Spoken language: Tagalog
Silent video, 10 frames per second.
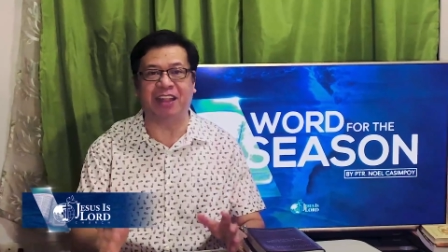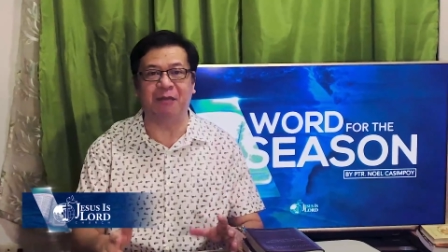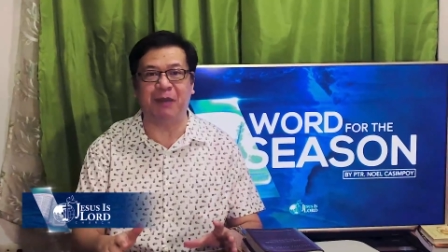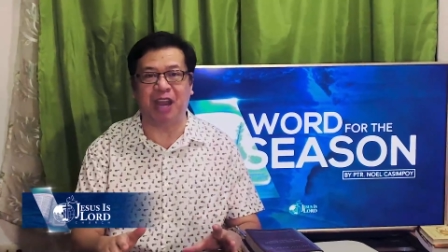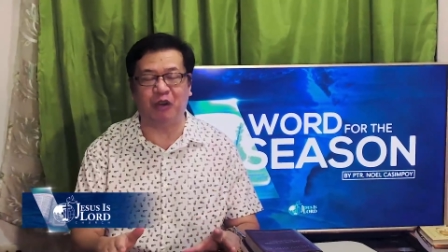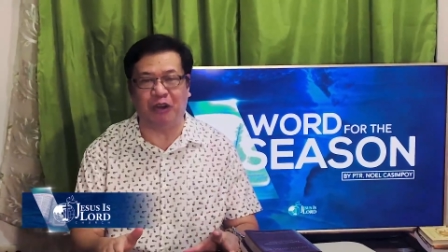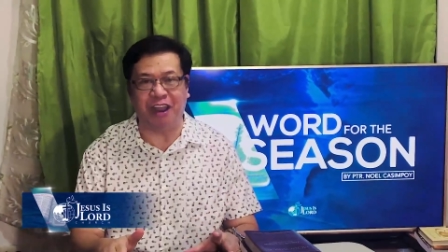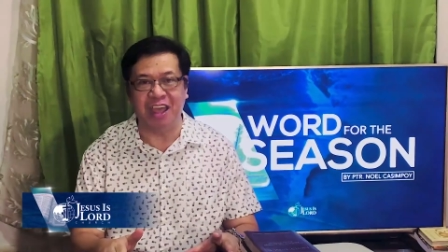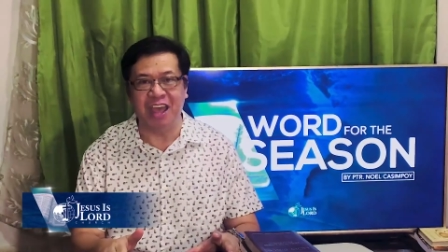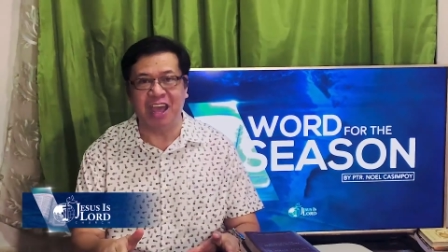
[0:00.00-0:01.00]
nating panahon
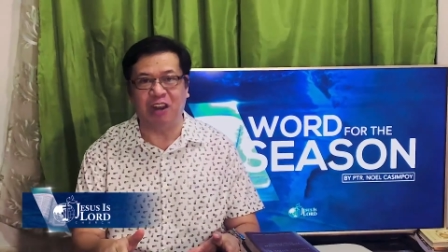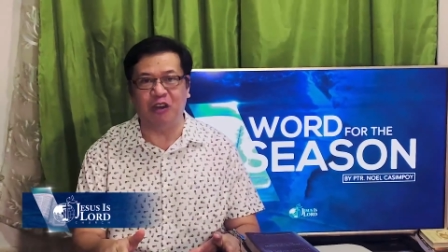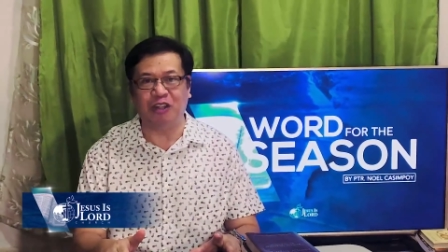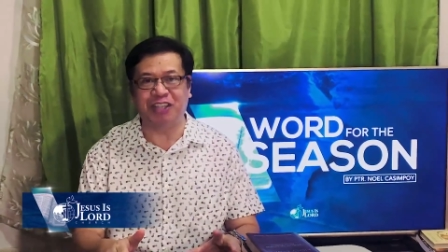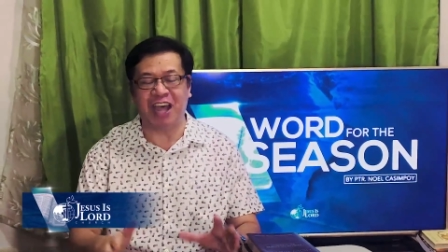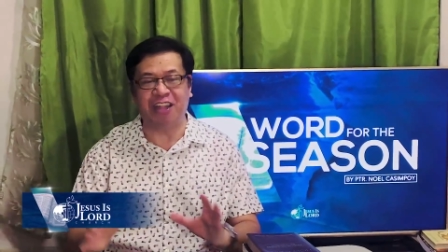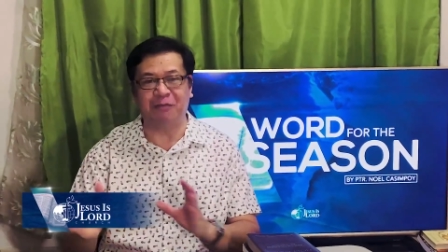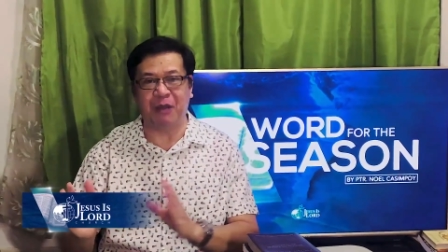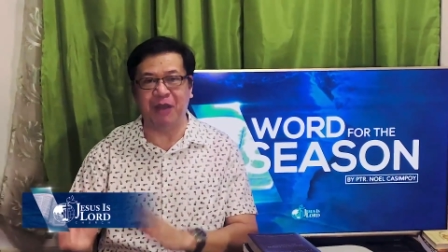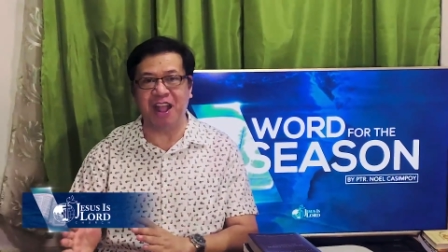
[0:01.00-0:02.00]
no, sa
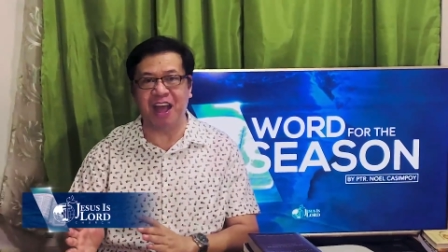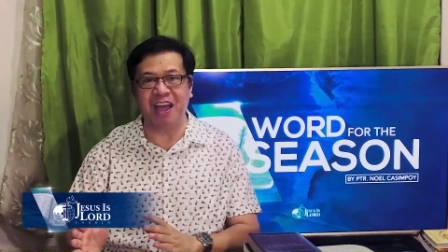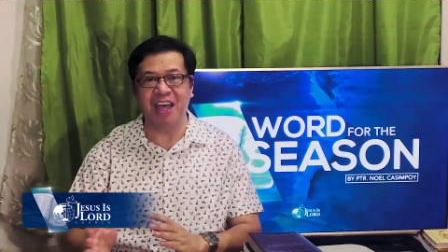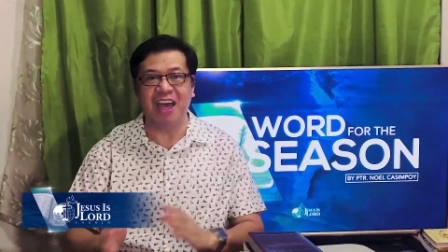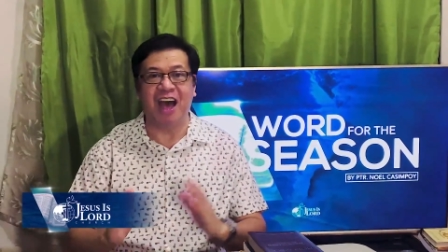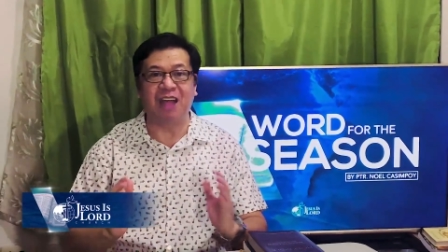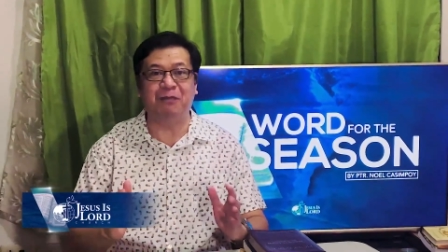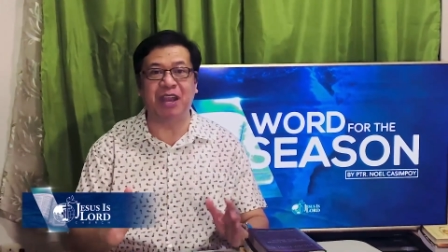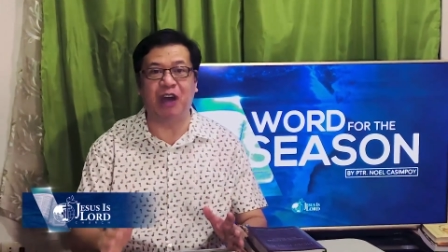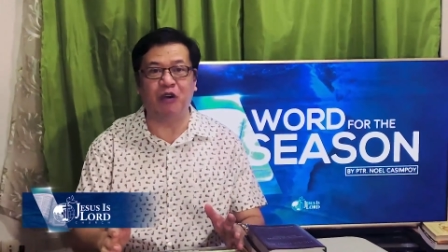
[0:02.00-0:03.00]
ating pamilya at
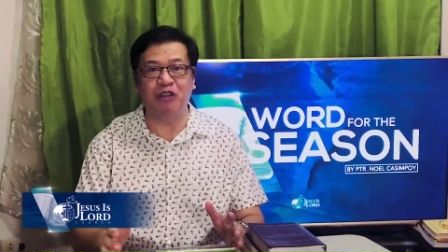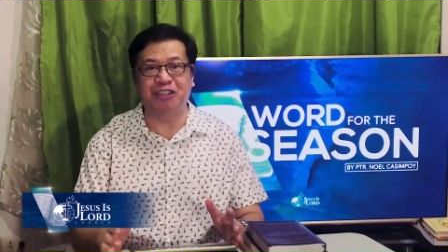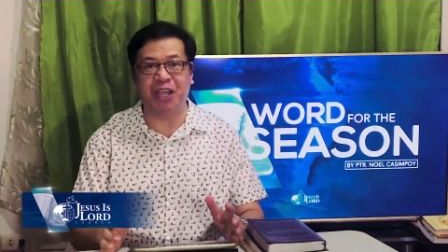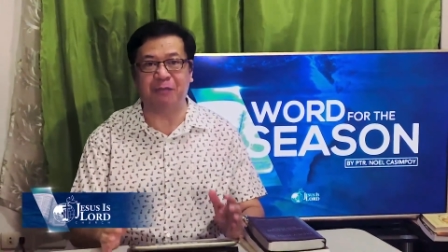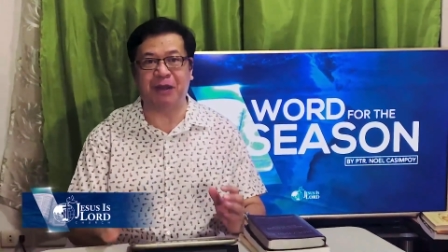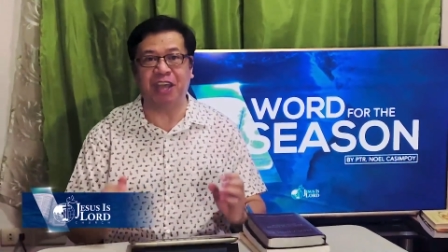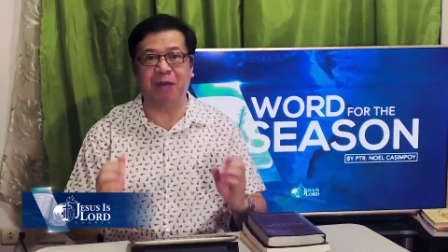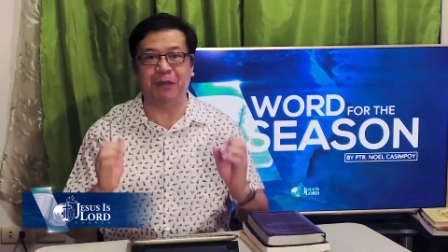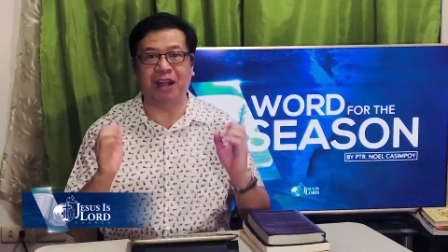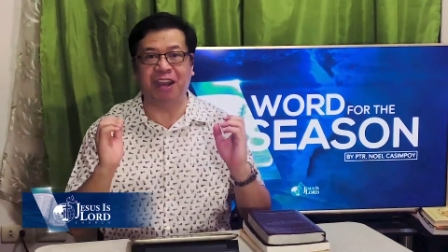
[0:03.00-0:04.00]
panahon sa
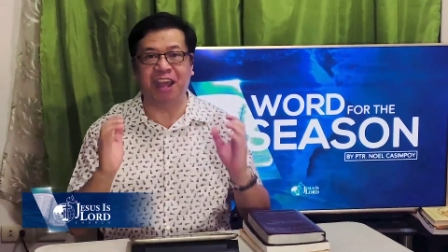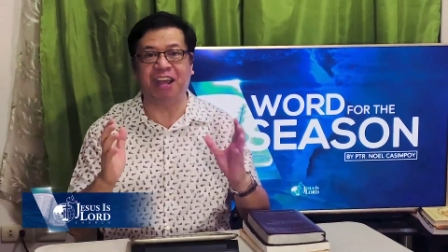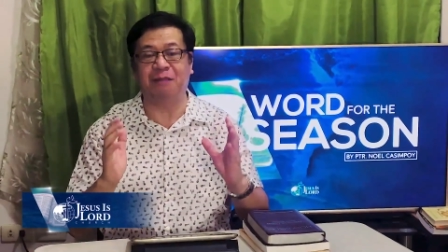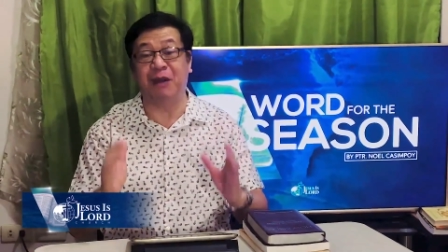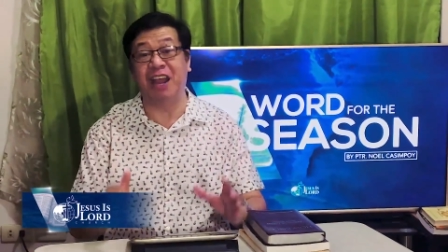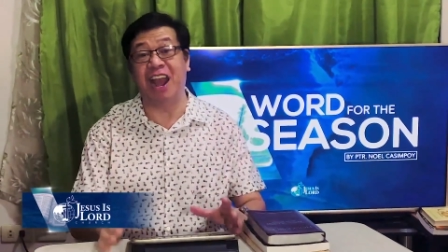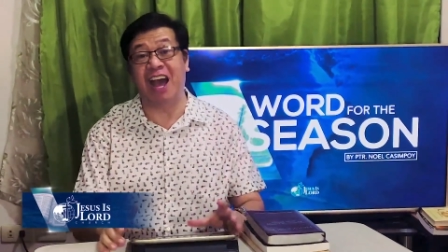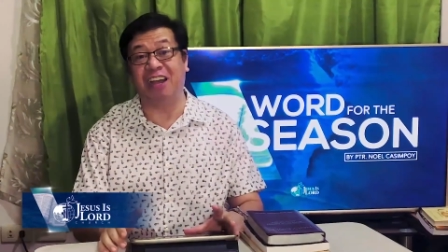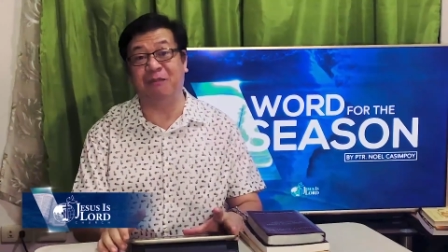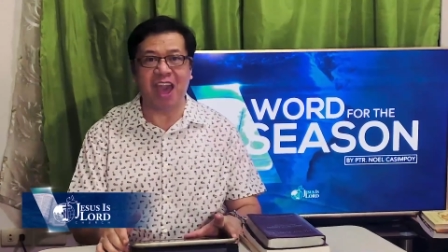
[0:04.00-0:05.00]
pakikipagniig at panalangin.